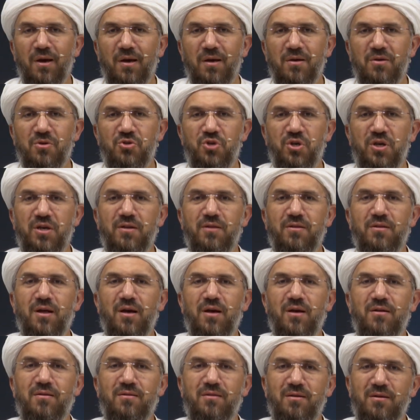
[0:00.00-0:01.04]

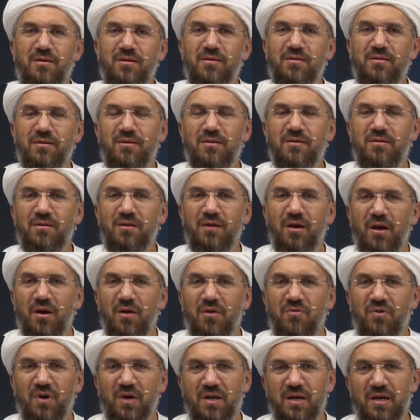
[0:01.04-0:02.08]
Şehitler diridir
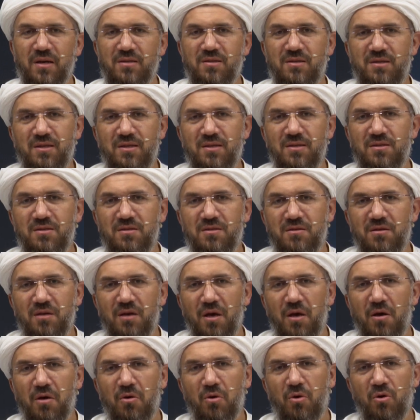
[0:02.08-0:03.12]
fakat siz
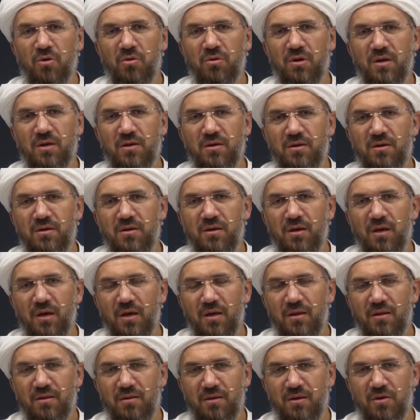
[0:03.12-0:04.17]
onları
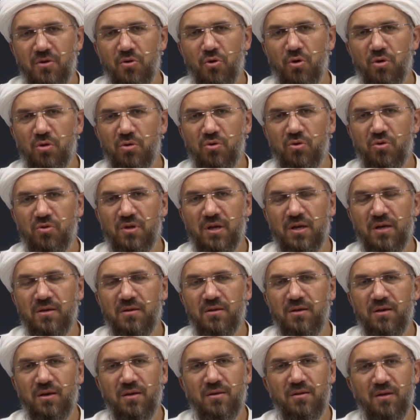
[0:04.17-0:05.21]
diri
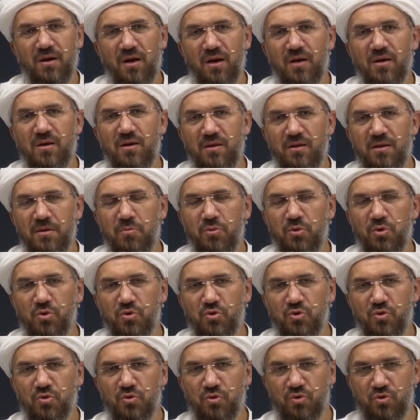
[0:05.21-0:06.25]
olduklarını idrak
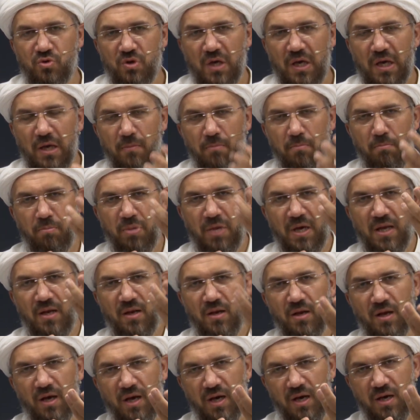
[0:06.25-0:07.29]
edemiyorsunuz.
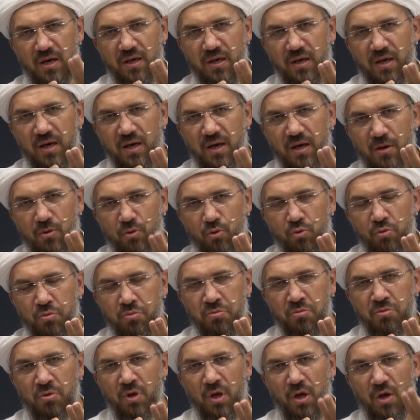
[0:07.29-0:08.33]
Bel
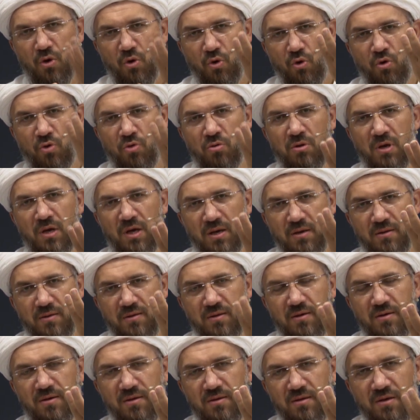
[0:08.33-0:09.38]
ahyaun onlar
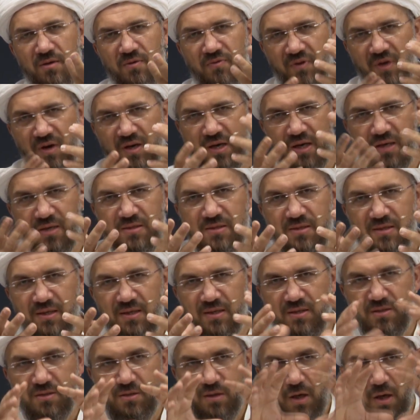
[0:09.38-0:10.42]
diridir fakat
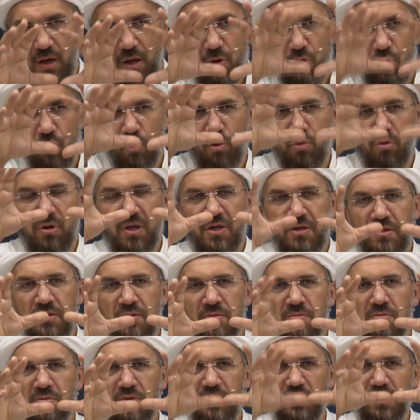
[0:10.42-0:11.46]
siz onların
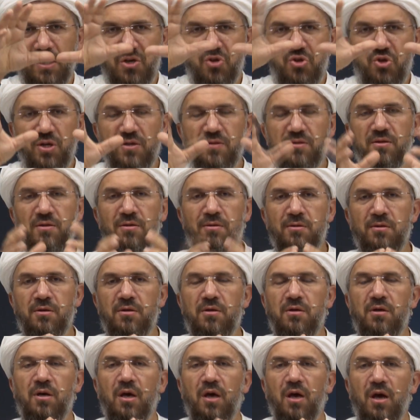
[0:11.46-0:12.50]

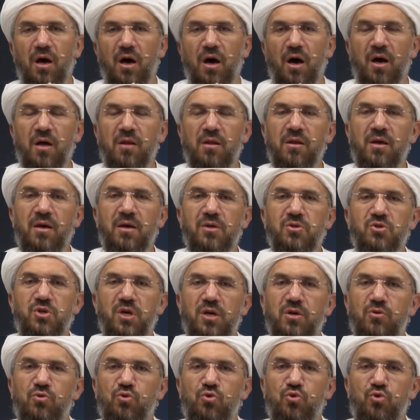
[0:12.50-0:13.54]
yaşadığını
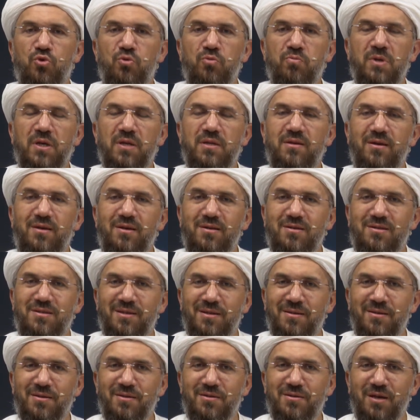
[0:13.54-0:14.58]
anlayacak durumda
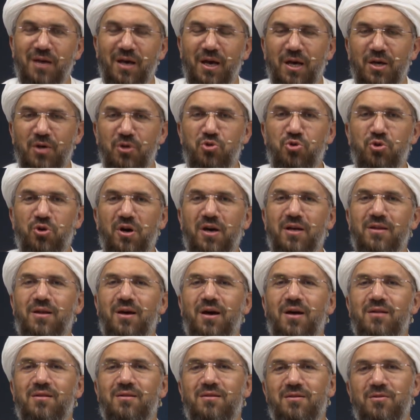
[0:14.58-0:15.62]
değilsiniz.
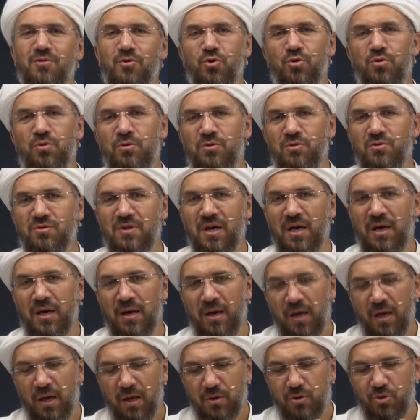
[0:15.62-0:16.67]
Şüheda diri olur da
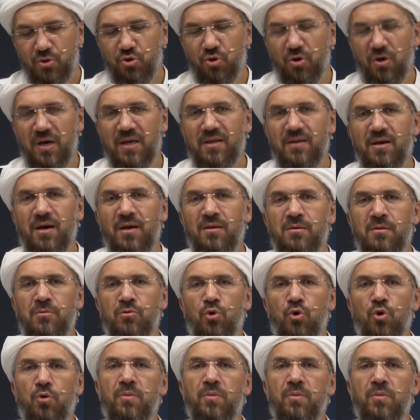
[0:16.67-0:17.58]
şühedanın o